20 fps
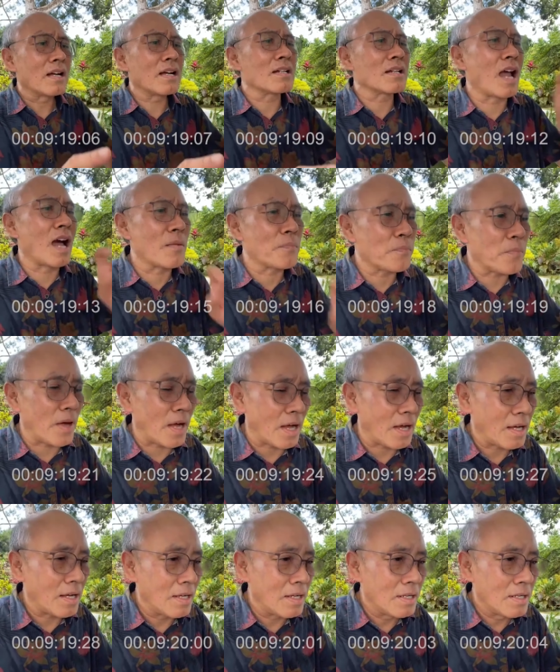
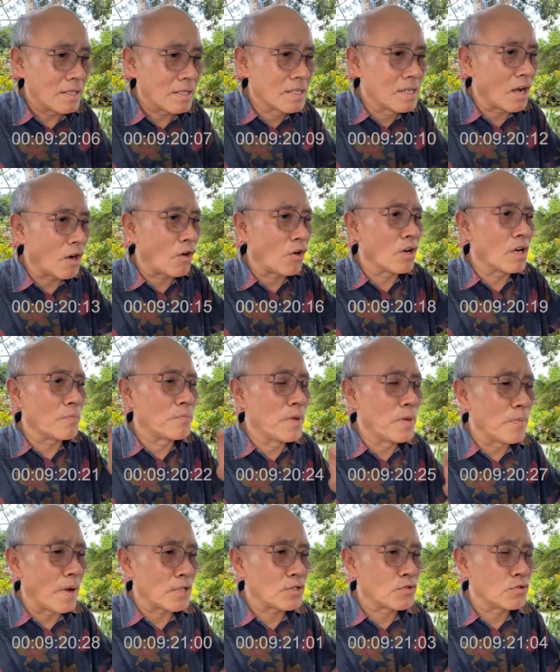Kenapa dia kok
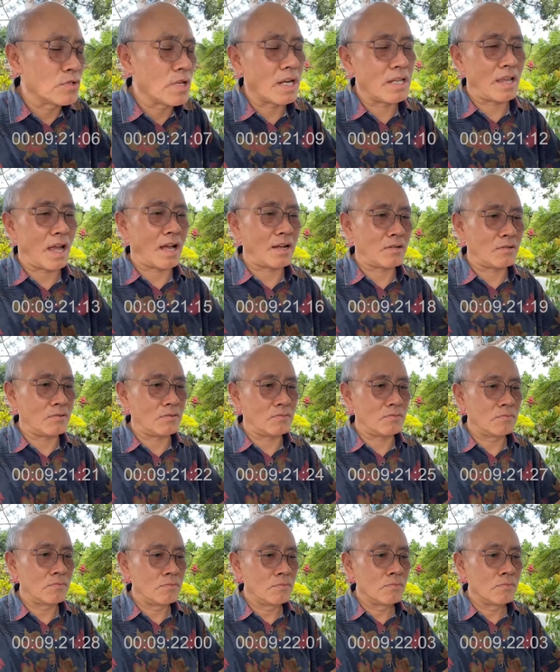lebih maju dari aku?